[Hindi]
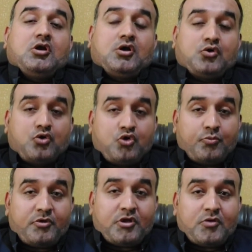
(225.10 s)
करोड़ों
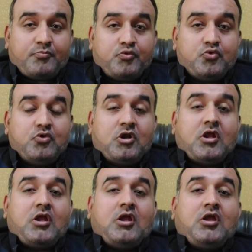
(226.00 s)
रुपए के पूल
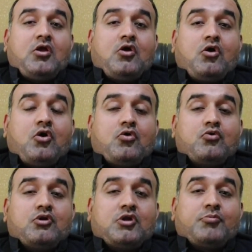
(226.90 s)
हैं और
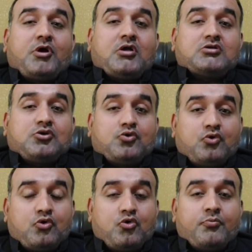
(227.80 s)
उनके पास
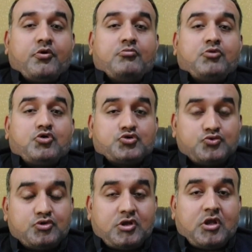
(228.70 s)
करोड़ों रुपए
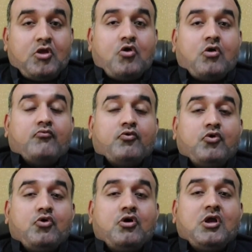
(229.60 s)
मौजूद हैं और वो
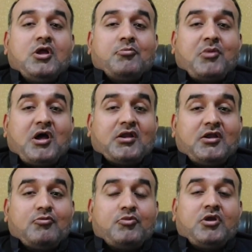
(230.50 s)

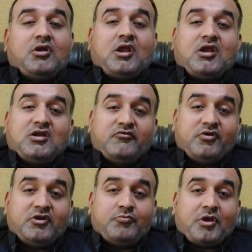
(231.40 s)
मार्केट में
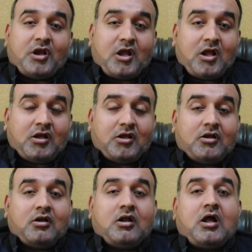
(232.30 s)
नेगेटिविटी फैला
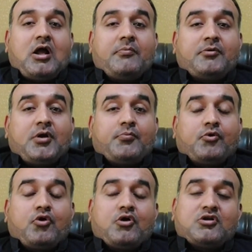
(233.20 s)
कर आपका
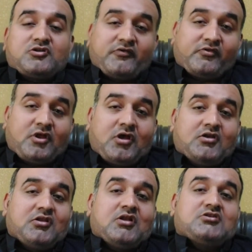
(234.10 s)
प्लॉट सस्ता
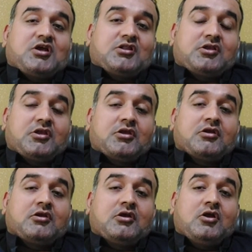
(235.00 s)
ख़रीदना चाहते हैं
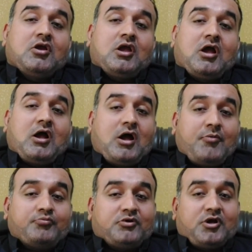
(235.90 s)

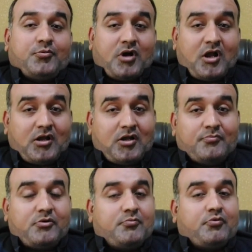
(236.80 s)
आप घबरा कर
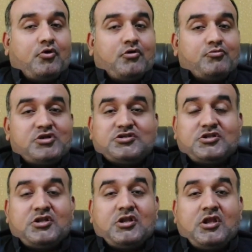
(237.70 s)
अपना प्लॉट बेच
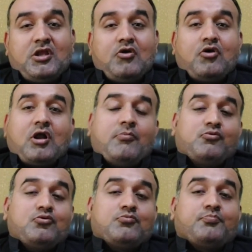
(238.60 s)
देंगे और
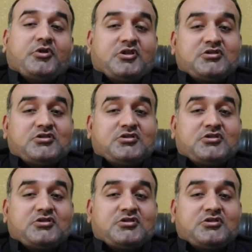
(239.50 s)
आपको पता